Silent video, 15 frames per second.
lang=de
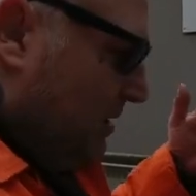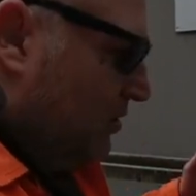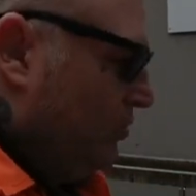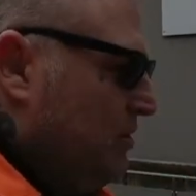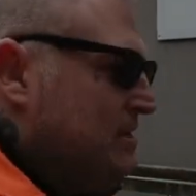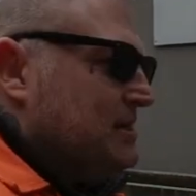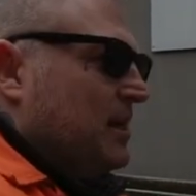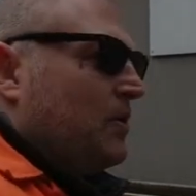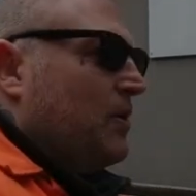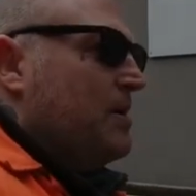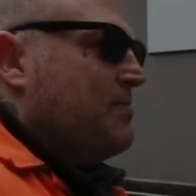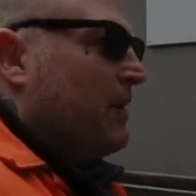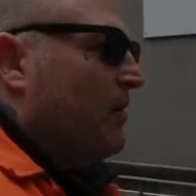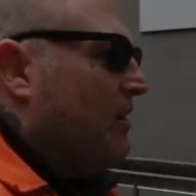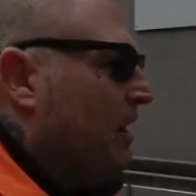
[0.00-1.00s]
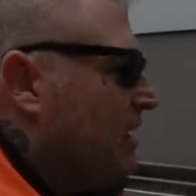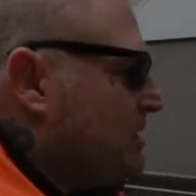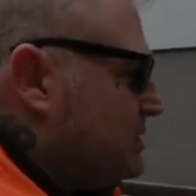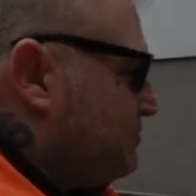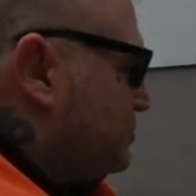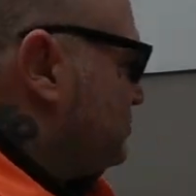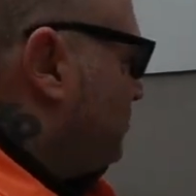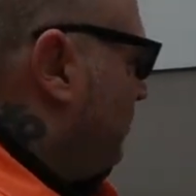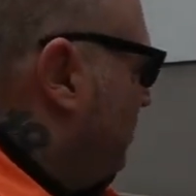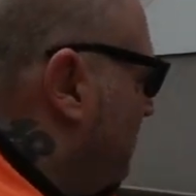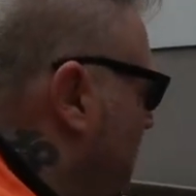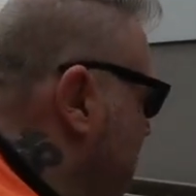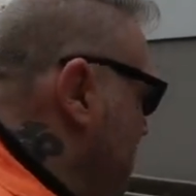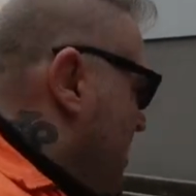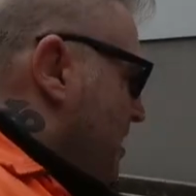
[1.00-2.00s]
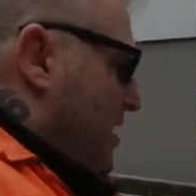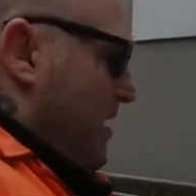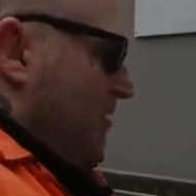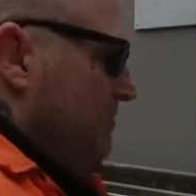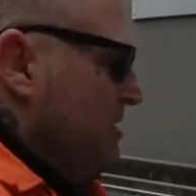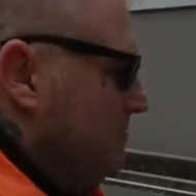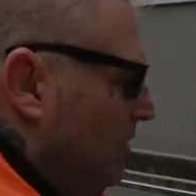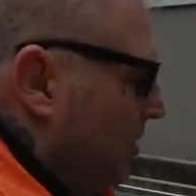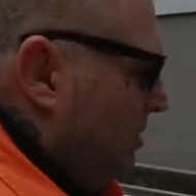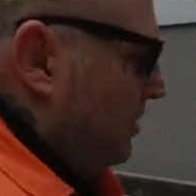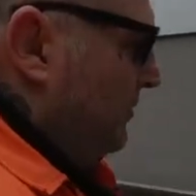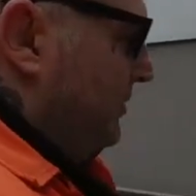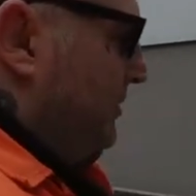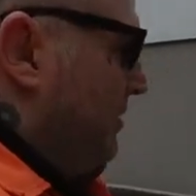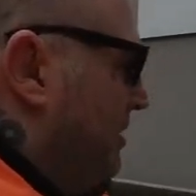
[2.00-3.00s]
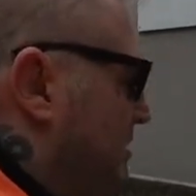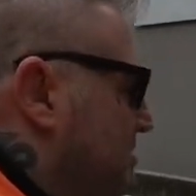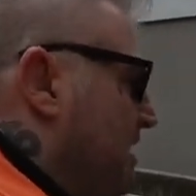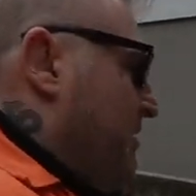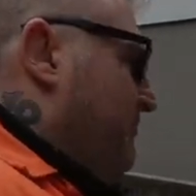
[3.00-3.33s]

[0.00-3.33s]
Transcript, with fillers: Luisa Neubauer hat es besprochen. Wir machen da jetzt